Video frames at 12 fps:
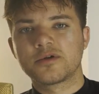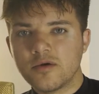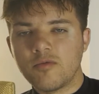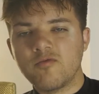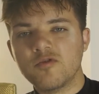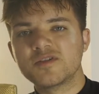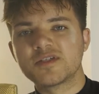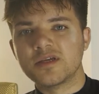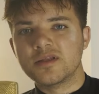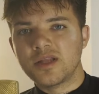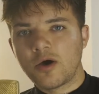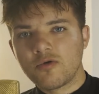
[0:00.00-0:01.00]
Obwohl es
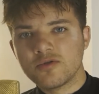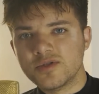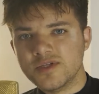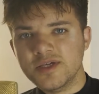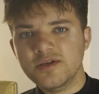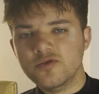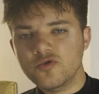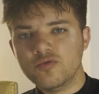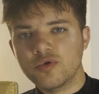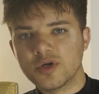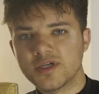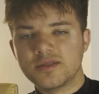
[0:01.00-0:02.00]
genau die
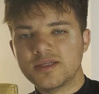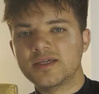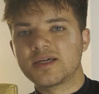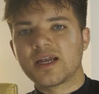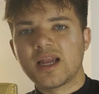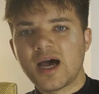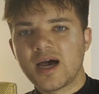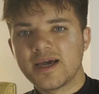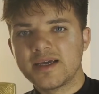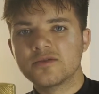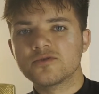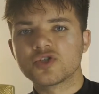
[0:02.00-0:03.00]
Übung ist, die
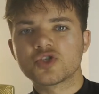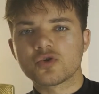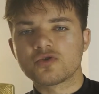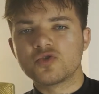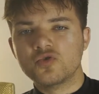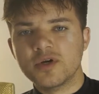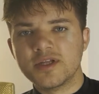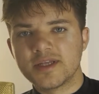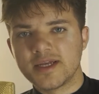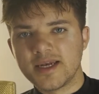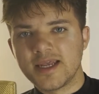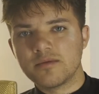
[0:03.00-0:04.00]
Klarheit und Struktur in
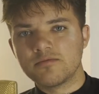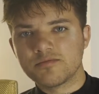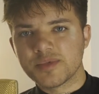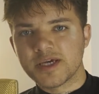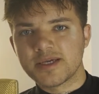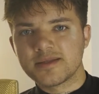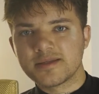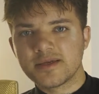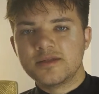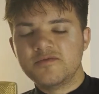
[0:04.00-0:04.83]
dein Leben bringt,